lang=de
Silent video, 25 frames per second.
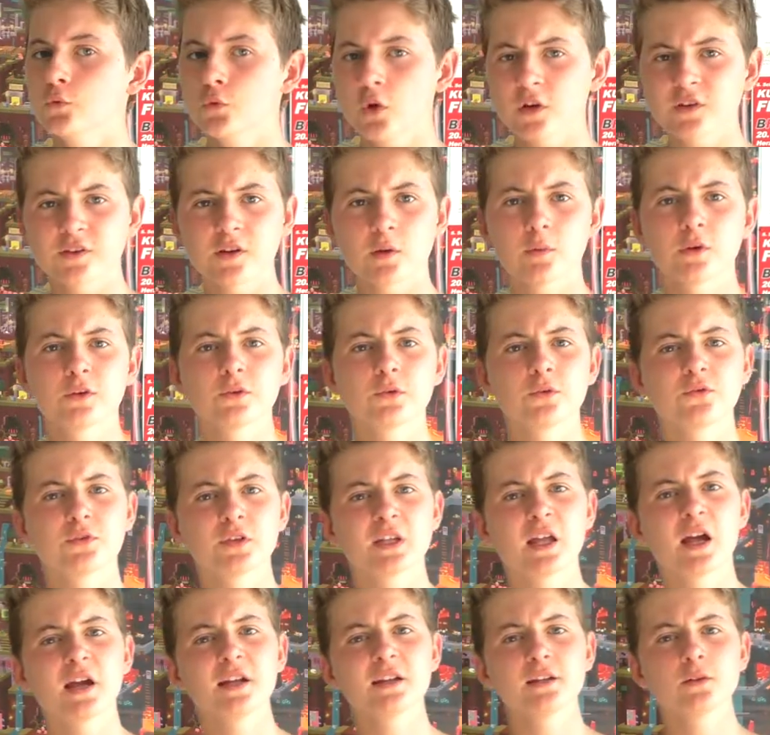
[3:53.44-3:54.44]
Du hast aber zur
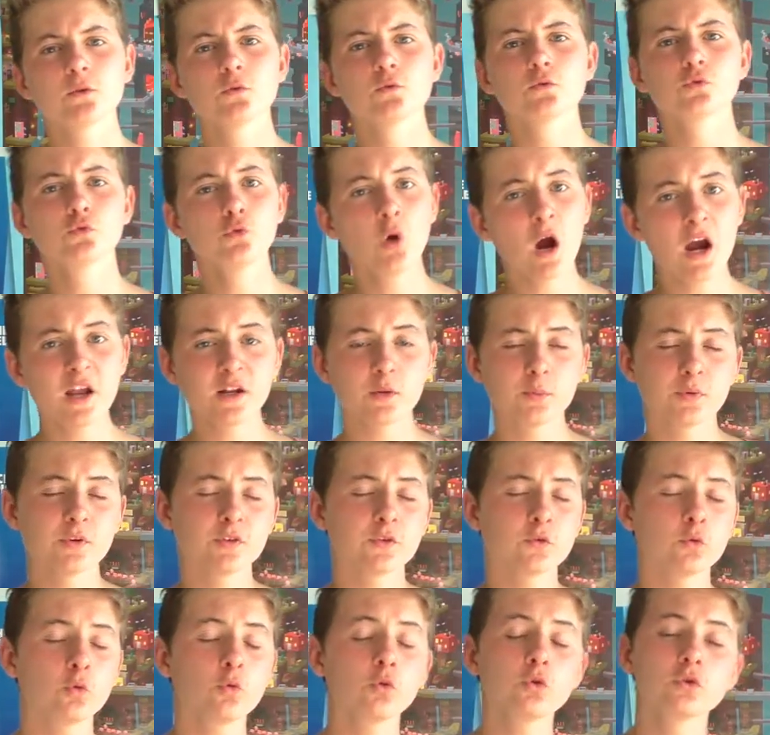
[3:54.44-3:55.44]
Verteidigung nur eine
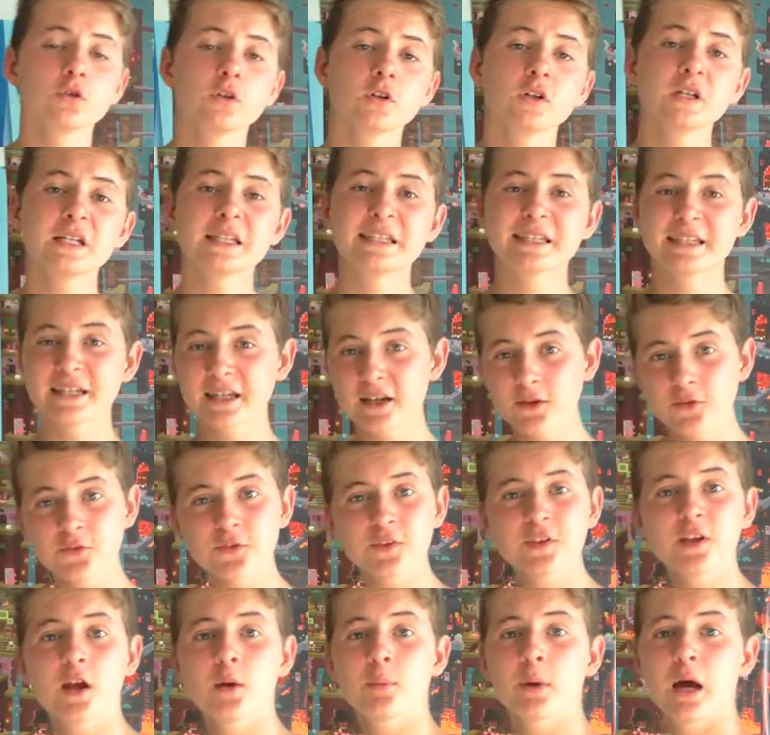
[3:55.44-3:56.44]
Pistole,
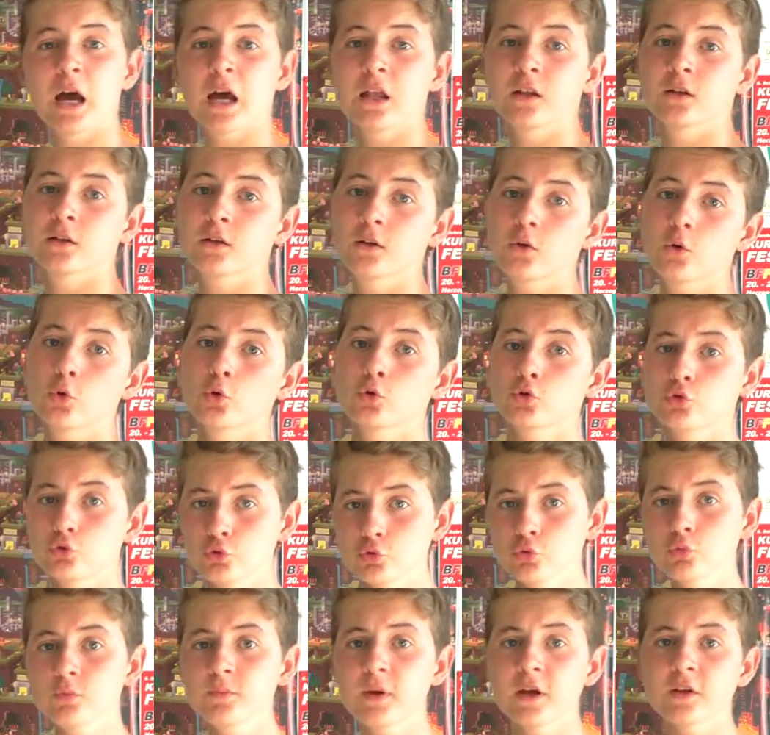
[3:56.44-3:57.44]
triffst sie aber alle und
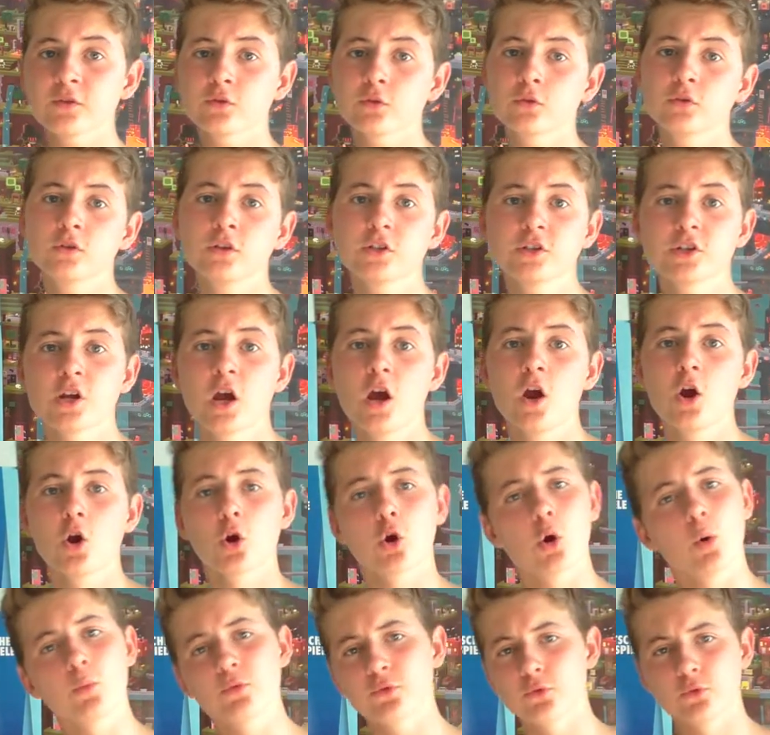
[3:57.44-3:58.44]
du persönlich
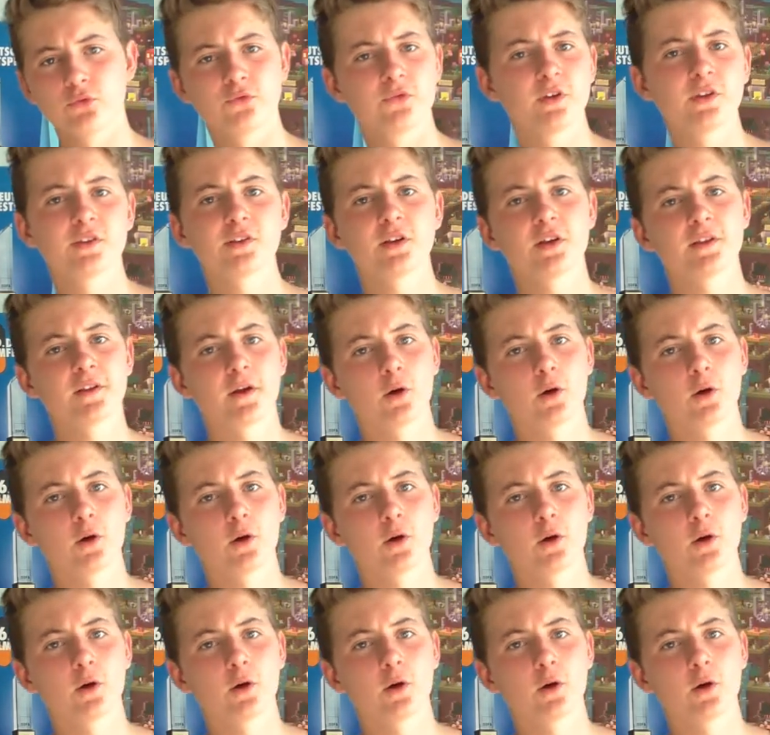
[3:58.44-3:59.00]
kommst unversehrt